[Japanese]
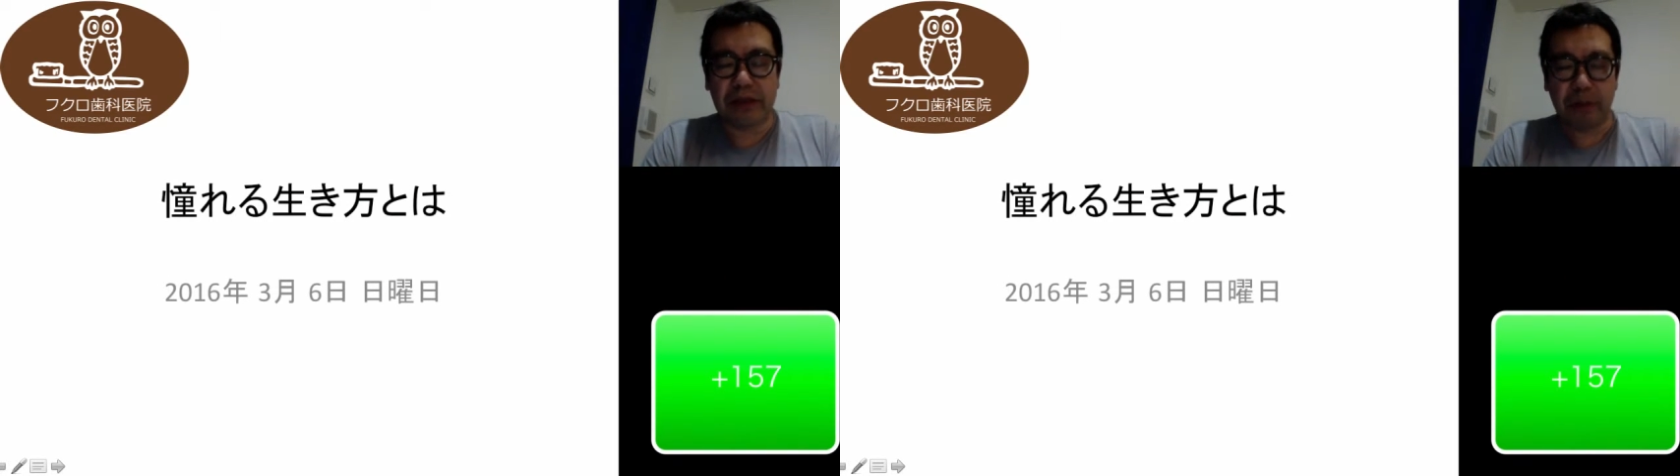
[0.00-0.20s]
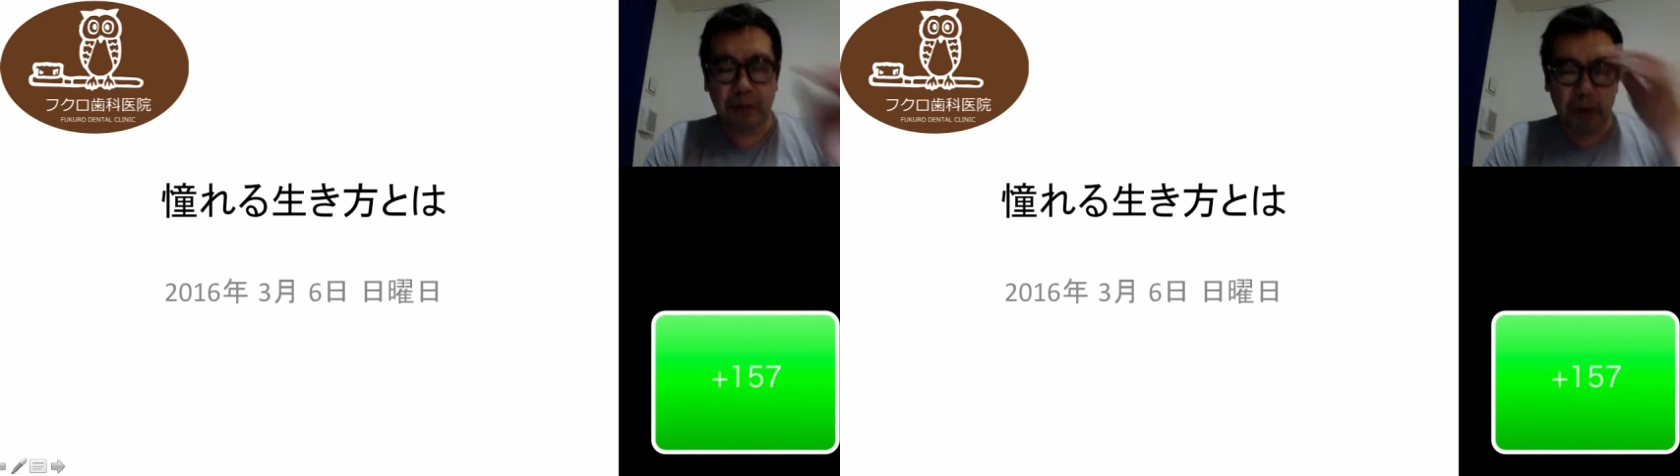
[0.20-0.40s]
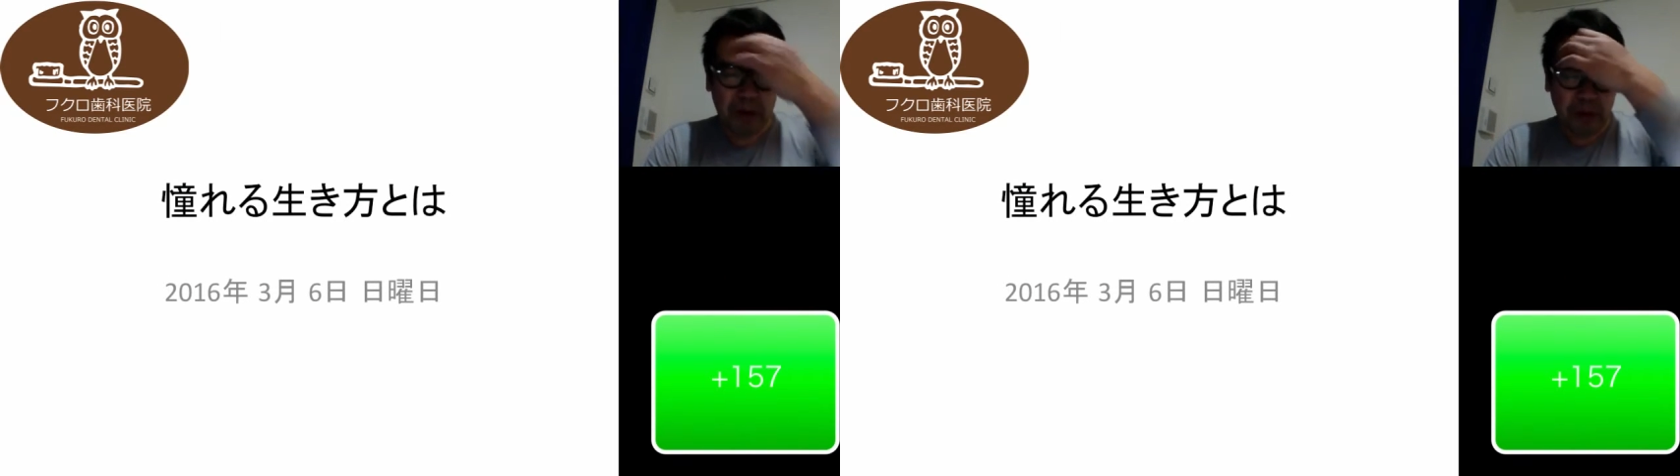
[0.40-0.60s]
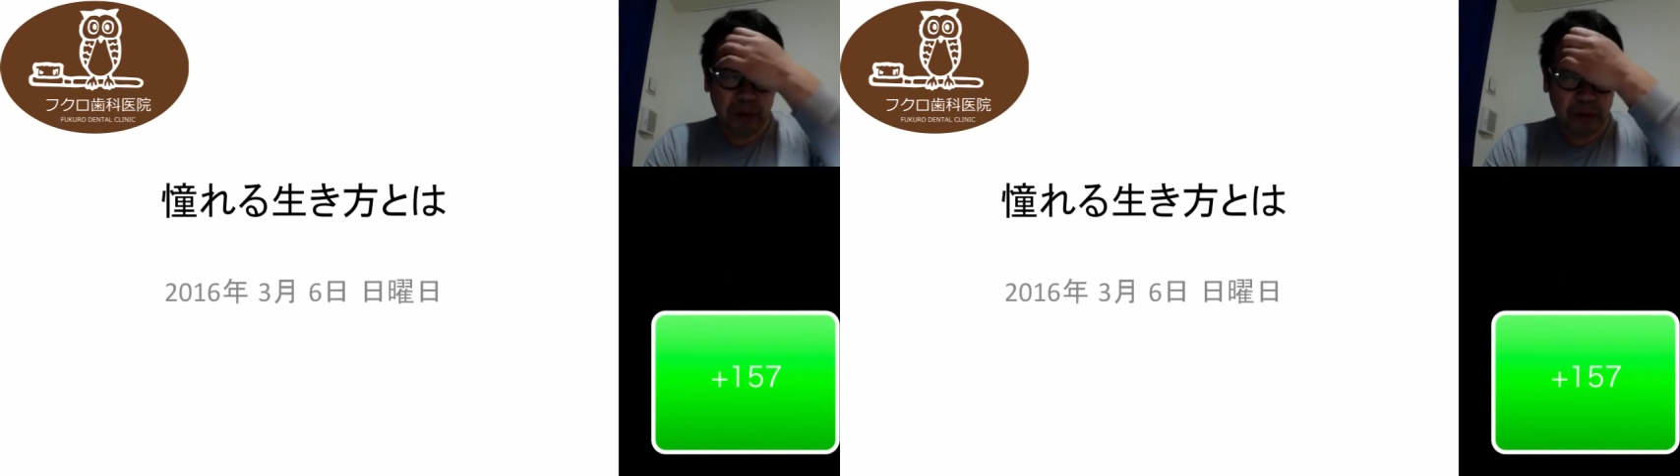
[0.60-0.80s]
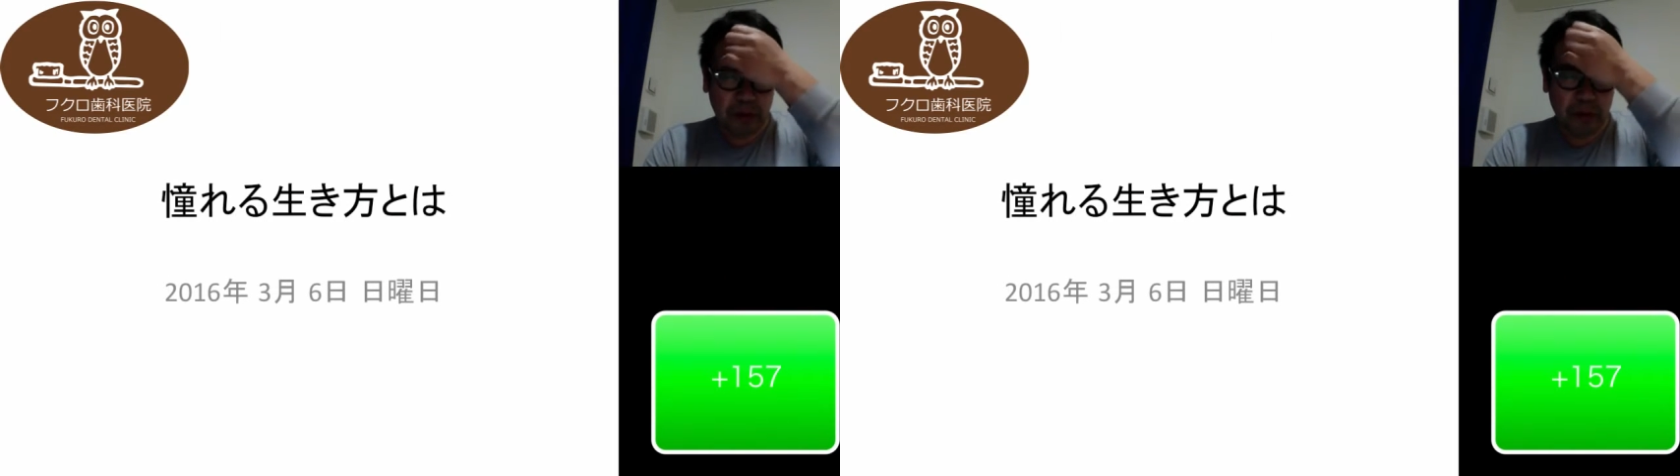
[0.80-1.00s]
今日は
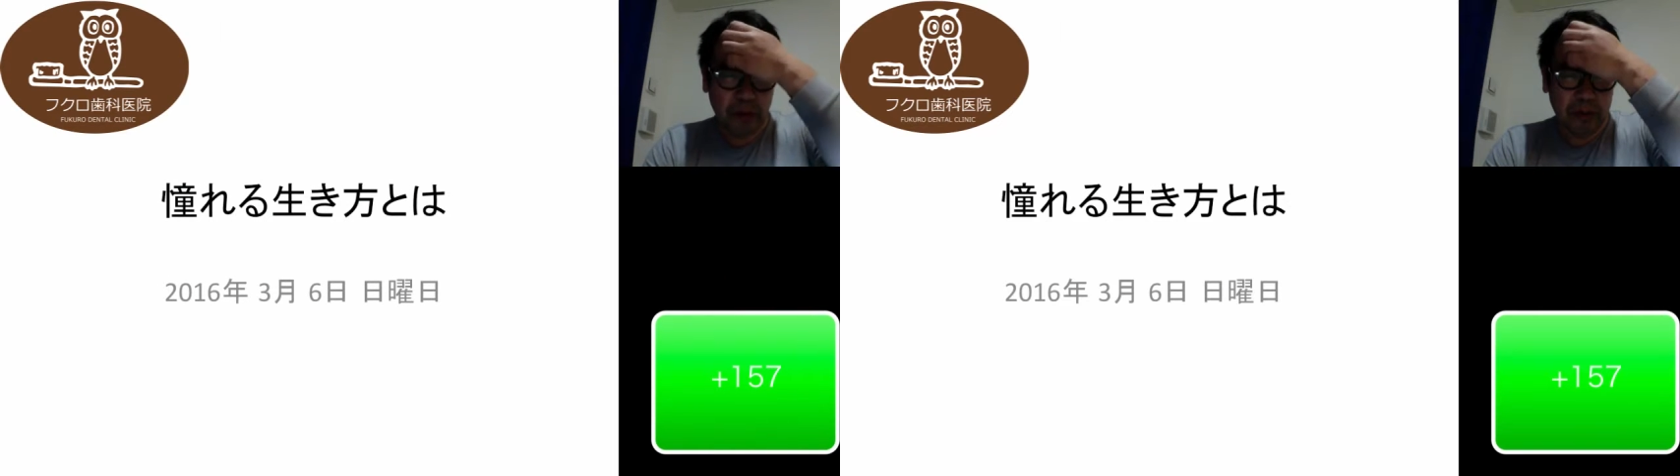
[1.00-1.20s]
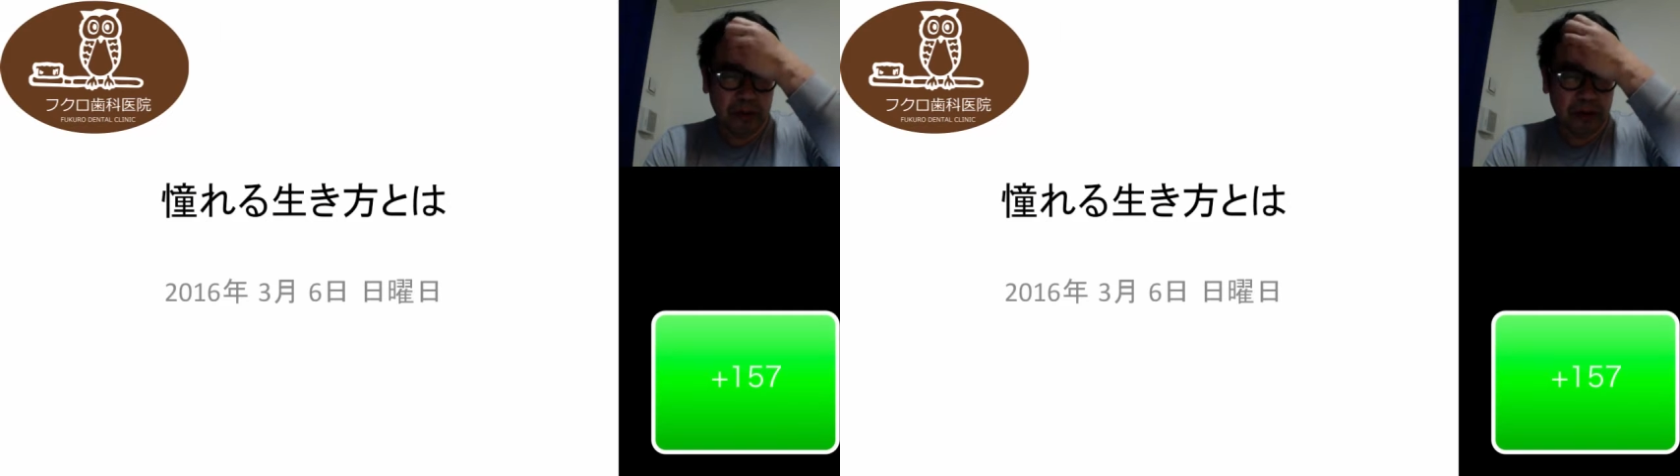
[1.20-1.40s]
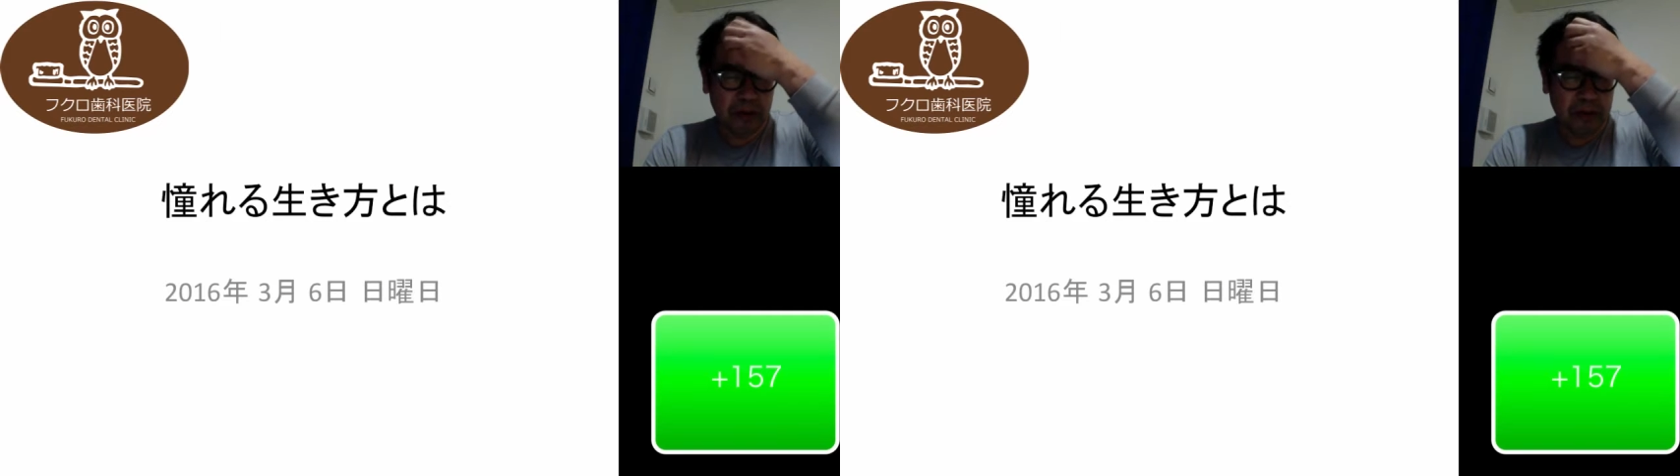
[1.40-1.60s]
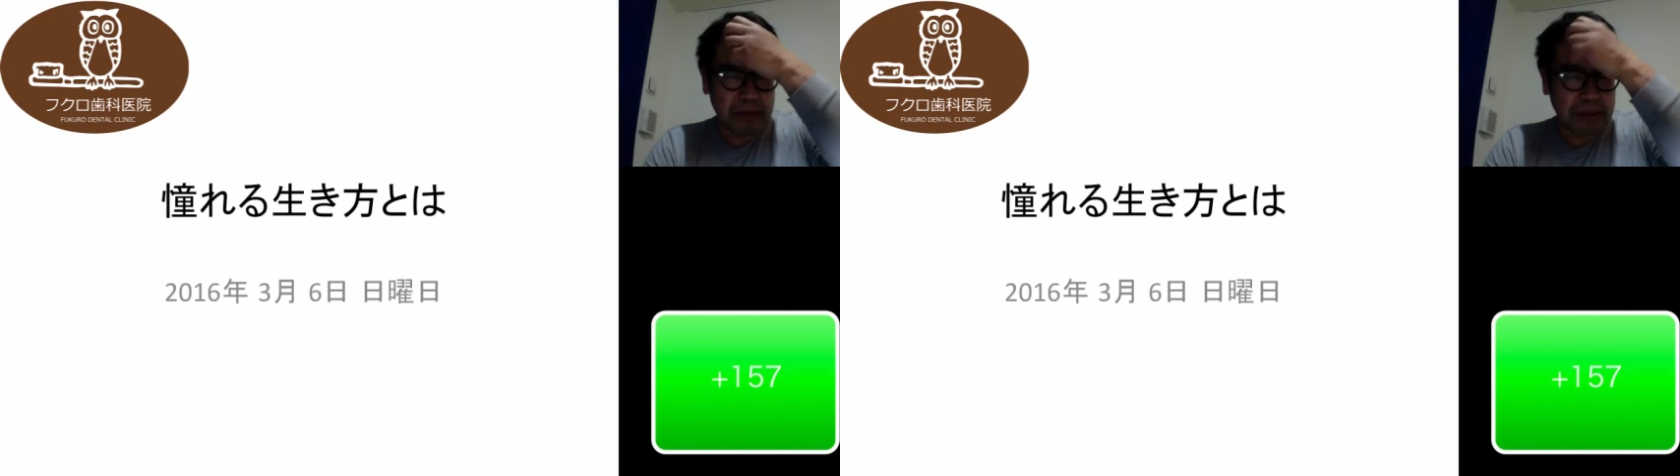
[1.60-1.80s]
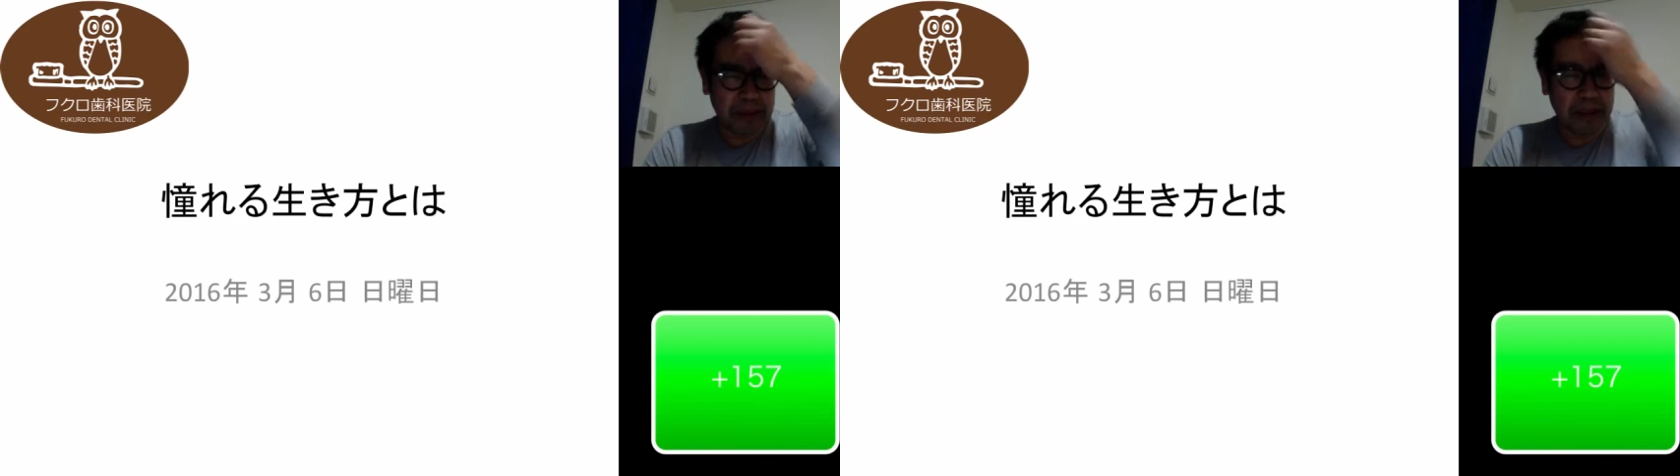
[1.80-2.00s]
東京におり
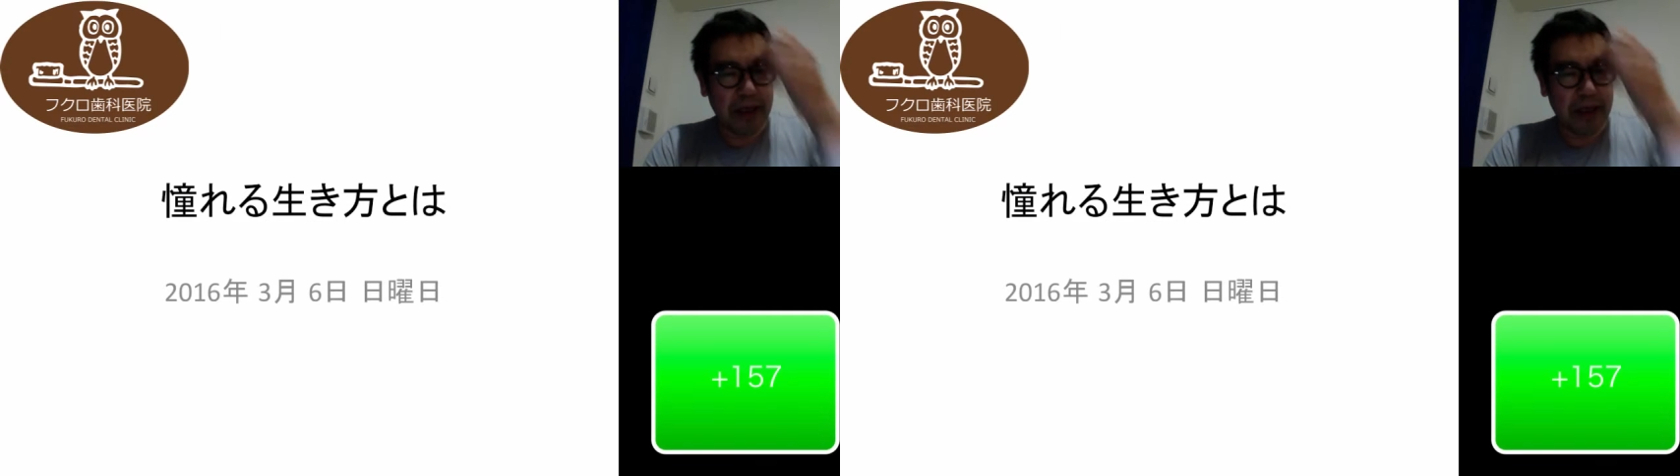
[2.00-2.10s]
ます。